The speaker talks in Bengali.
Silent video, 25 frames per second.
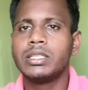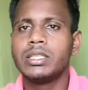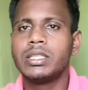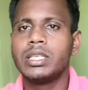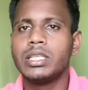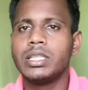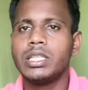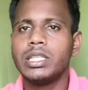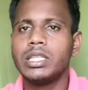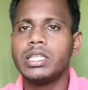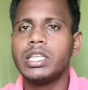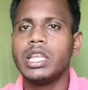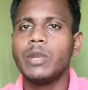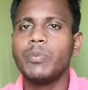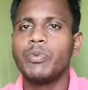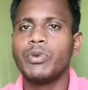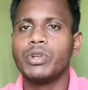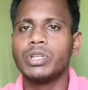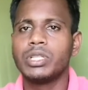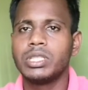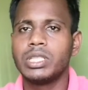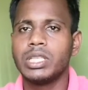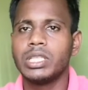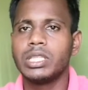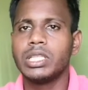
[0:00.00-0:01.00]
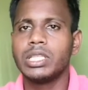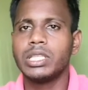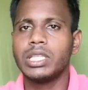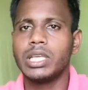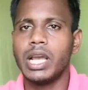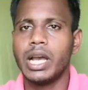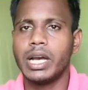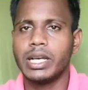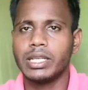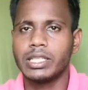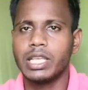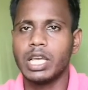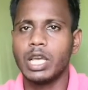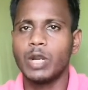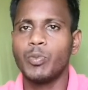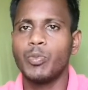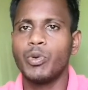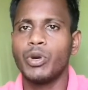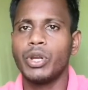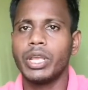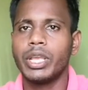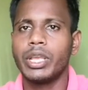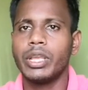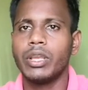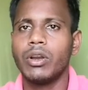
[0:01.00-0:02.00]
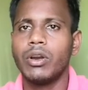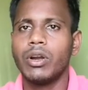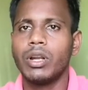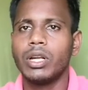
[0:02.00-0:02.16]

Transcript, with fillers: স্থিতিশীল পরিস্থিতিতে আসার পরে